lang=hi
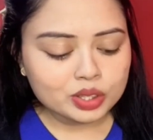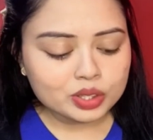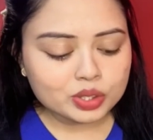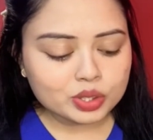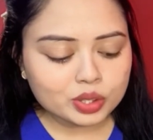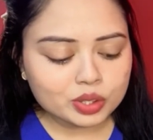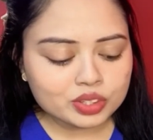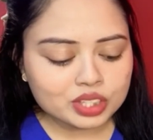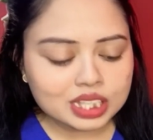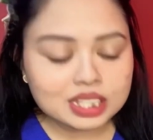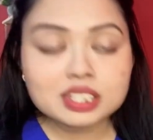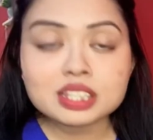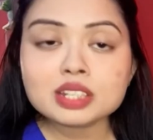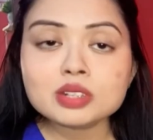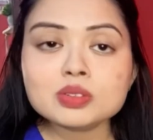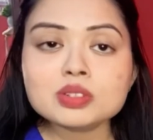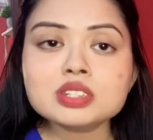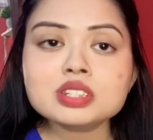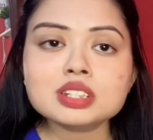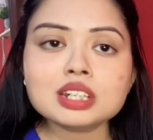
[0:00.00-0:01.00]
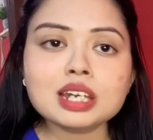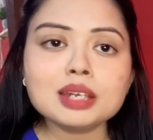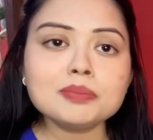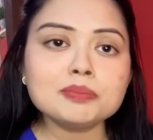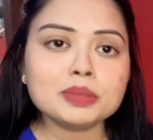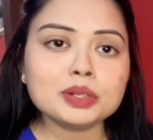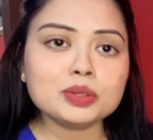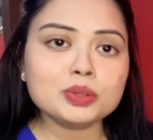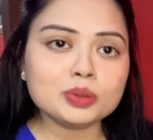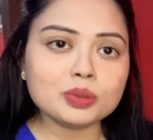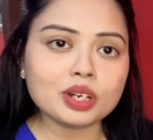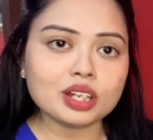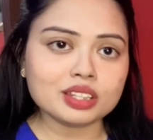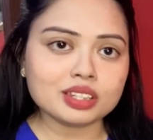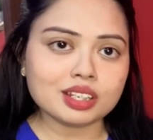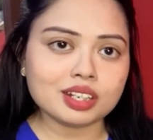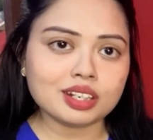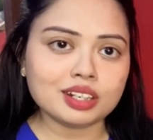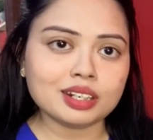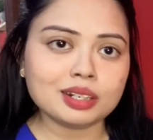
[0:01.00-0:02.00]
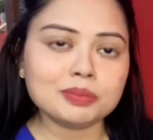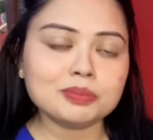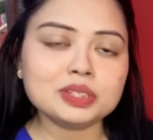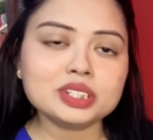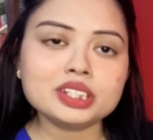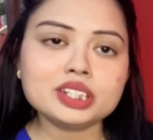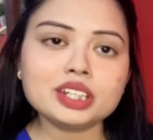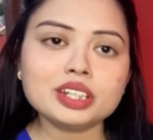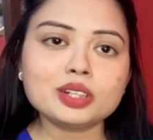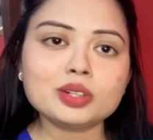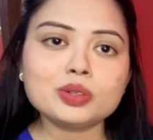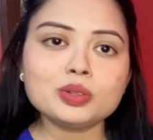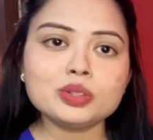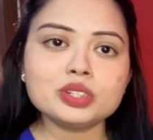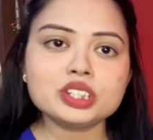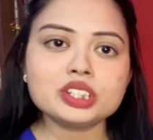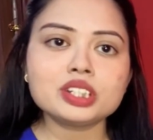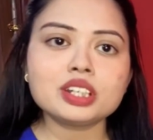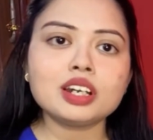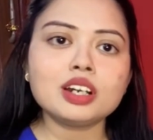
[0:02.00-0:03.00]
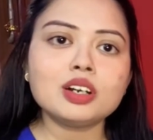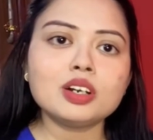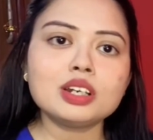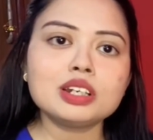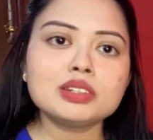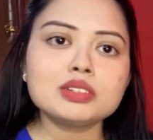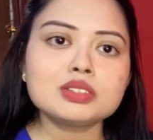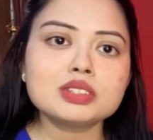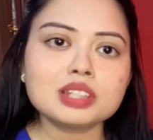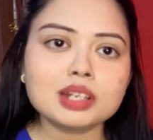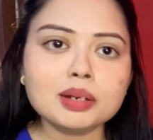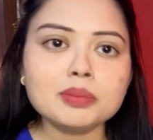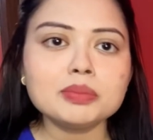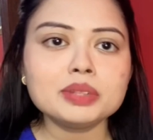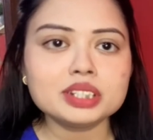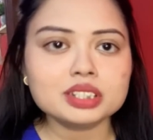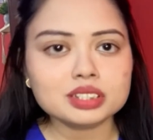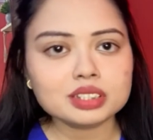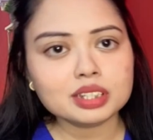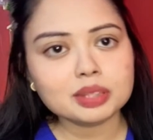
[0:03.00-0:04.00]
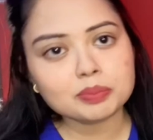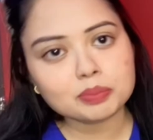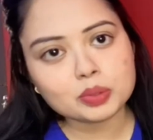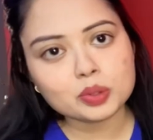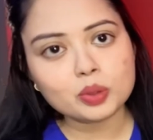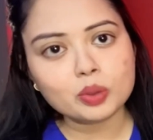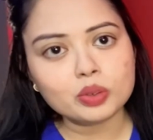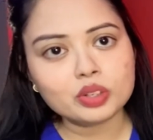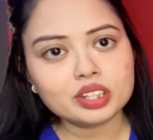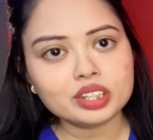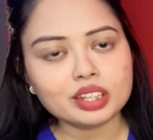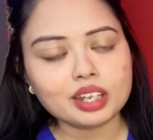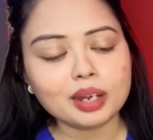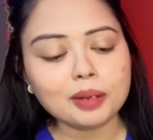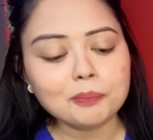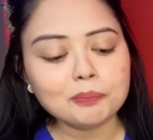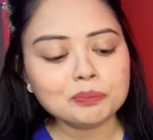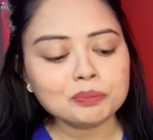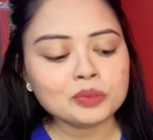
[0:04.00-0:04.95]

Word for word: सो जैसे उस टाइम पे हुआ था अभिषेक को ईशा और सामर्थ ने पोक किया